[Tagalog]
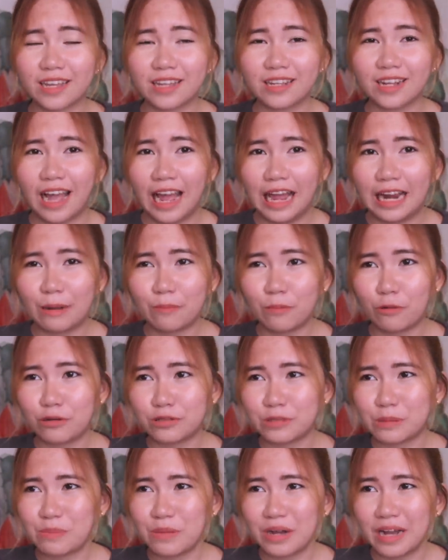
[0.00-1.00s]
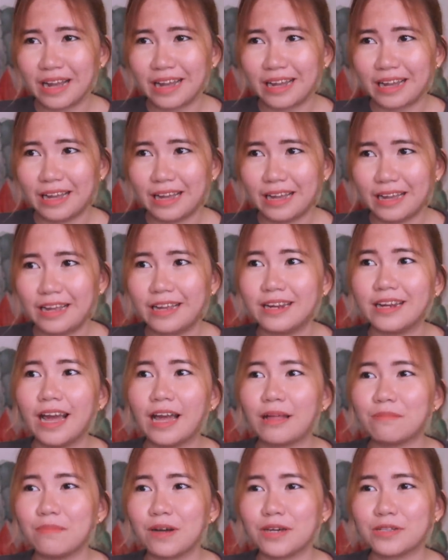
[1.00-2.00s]
ng hinahanap ko sa mga
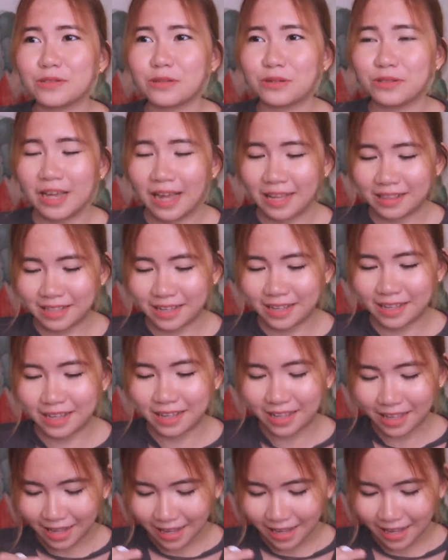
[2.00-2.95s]
ina-unbox ko dati.